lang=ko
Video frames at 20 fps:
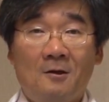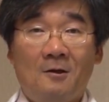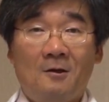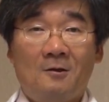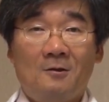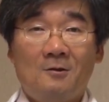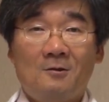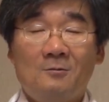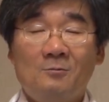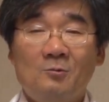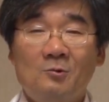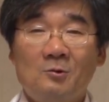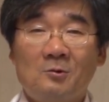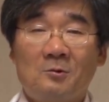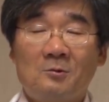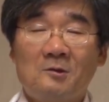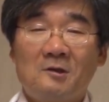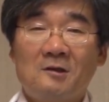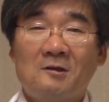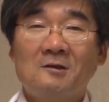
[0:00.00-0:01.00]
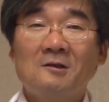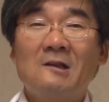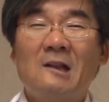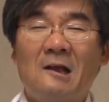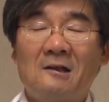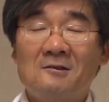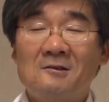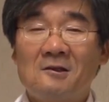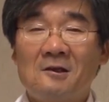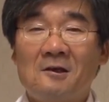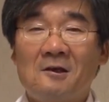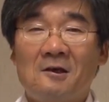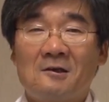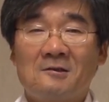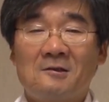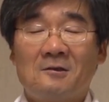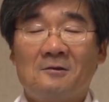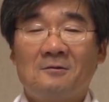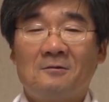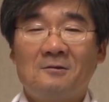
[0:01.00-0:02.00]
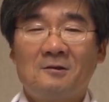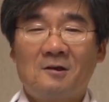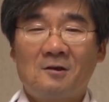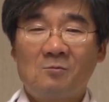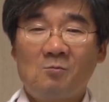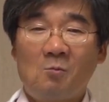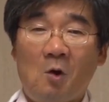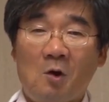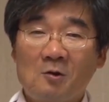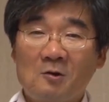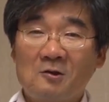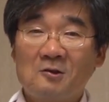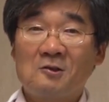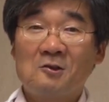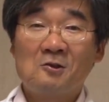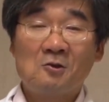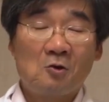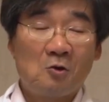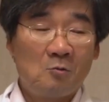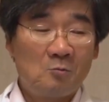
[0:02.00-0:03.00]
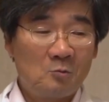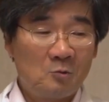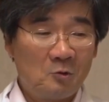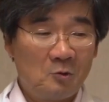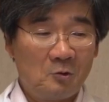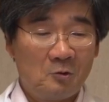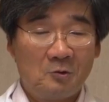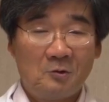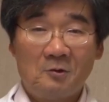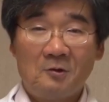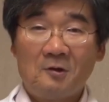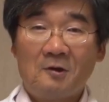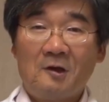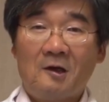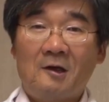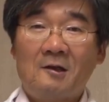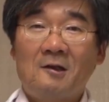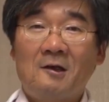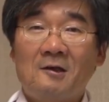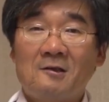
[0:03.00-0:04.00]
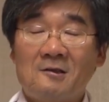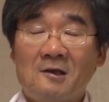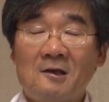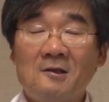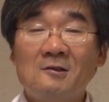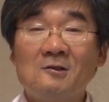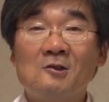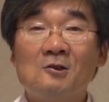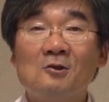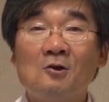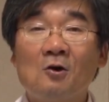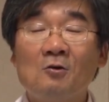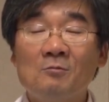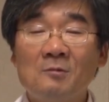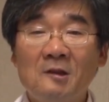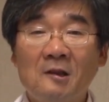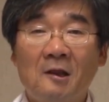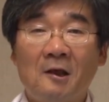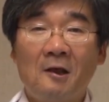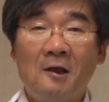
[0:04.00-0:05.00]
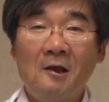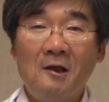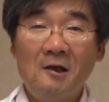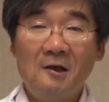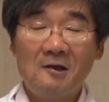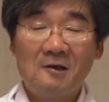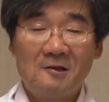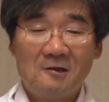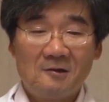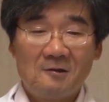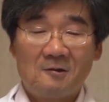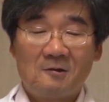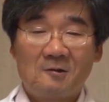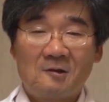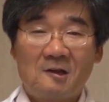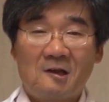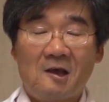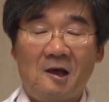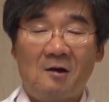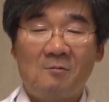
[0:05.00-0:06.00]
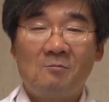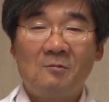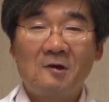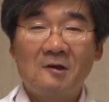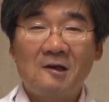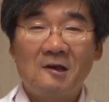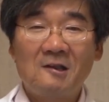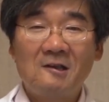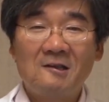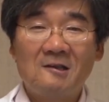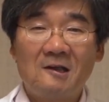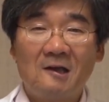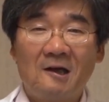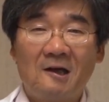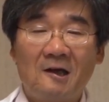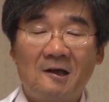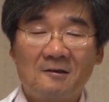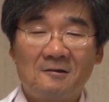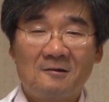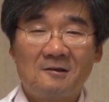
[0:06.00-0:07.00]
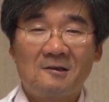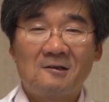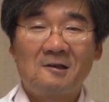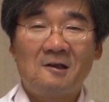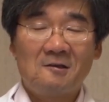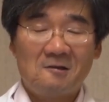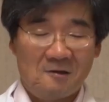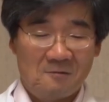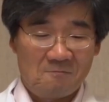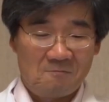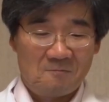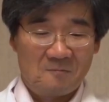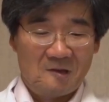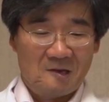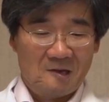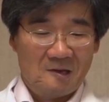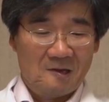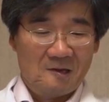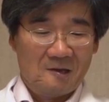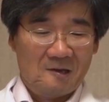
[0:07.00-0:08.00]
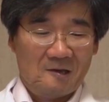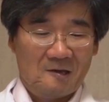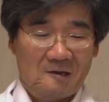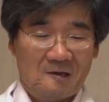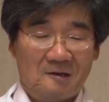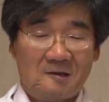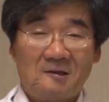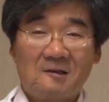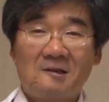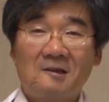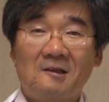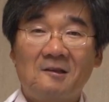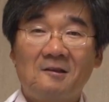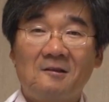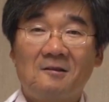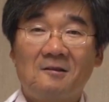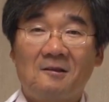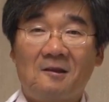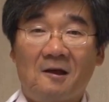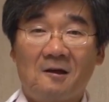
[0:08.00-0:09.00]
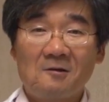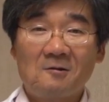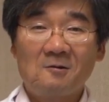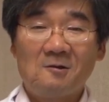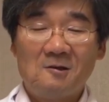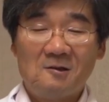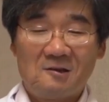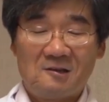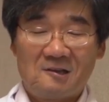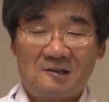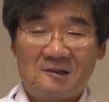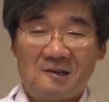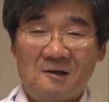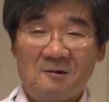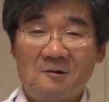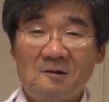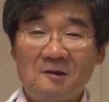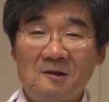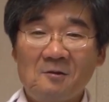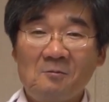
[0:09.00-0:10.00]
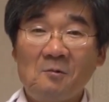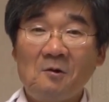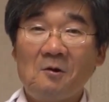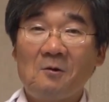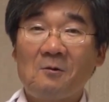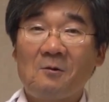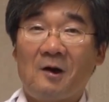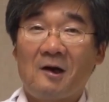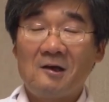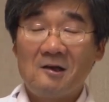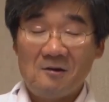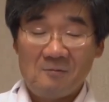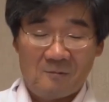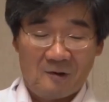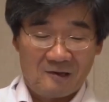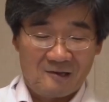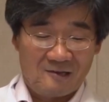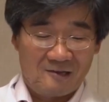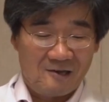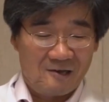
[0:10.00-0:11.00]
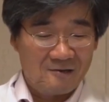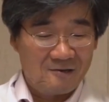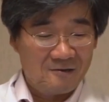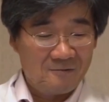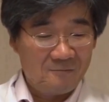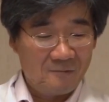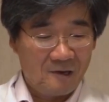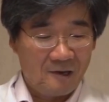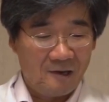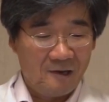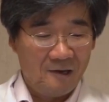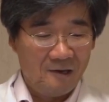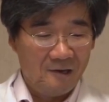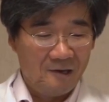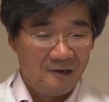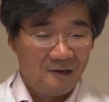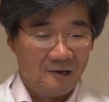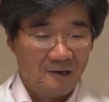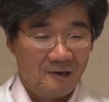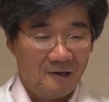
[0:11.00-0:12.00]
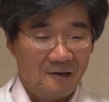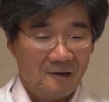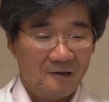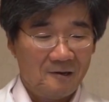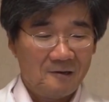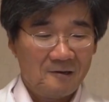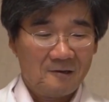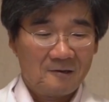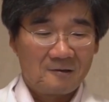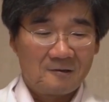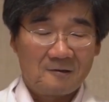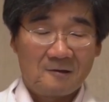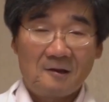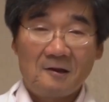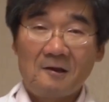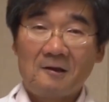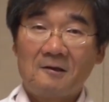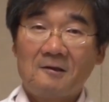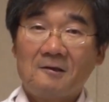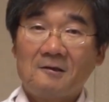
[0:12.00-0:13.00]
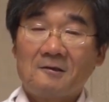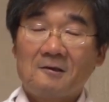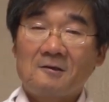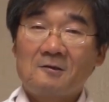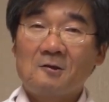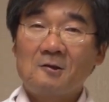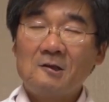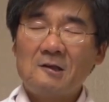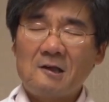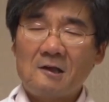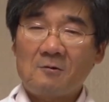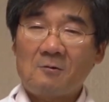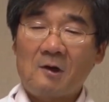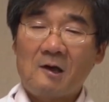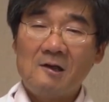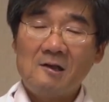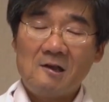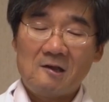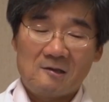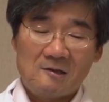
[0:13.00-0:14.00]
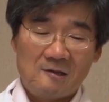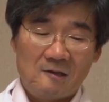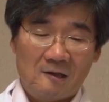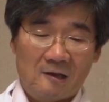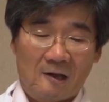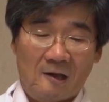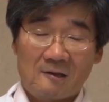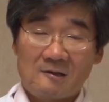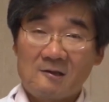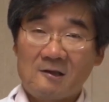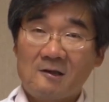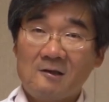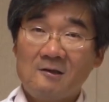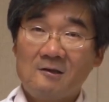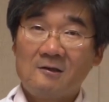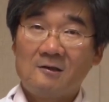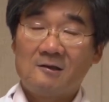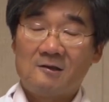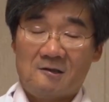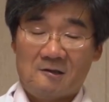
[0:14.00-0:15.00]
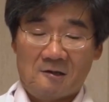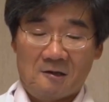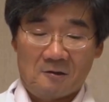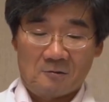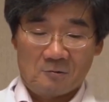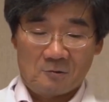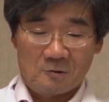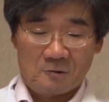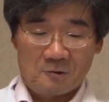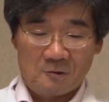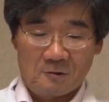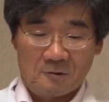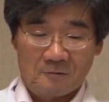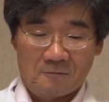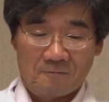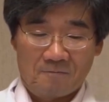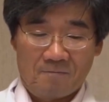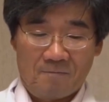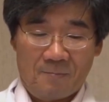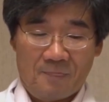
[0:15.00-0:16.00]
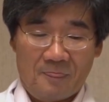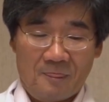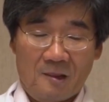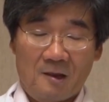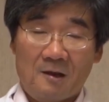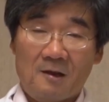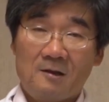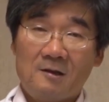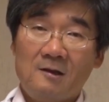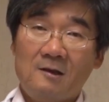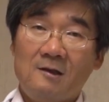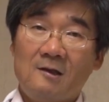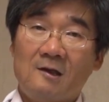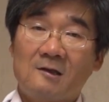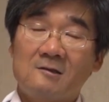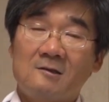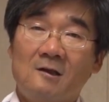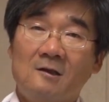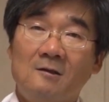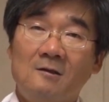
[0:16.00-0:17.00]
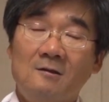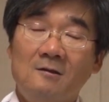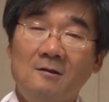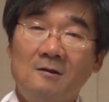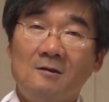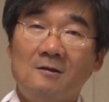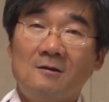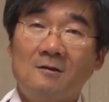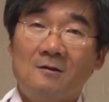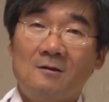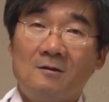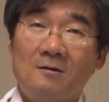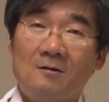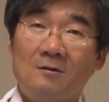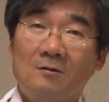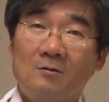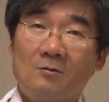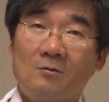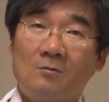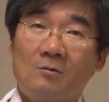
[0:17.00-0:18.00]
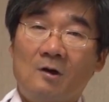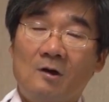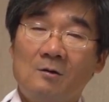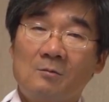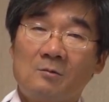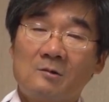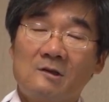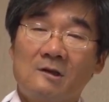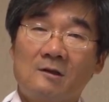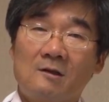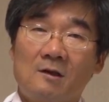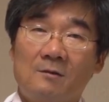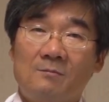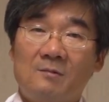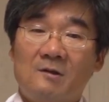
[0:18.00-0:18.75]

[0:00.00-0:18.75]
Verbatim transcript: 아, 그분들 굉장히 이제 난처해 하세요. 이게 먹는 즐거움도 하나의 사는 즐거움인데 어떻게 안 먹겠느냐. 그래서 제가 참 어, 다른 걸 드시라고 하는데 뭐 과일이 맛있지 않습니까? 예. 근데 저는 이제 과일 대신 야채를 드시라고 그렇죠. 예, 이 야채는 어, 과일 못지않게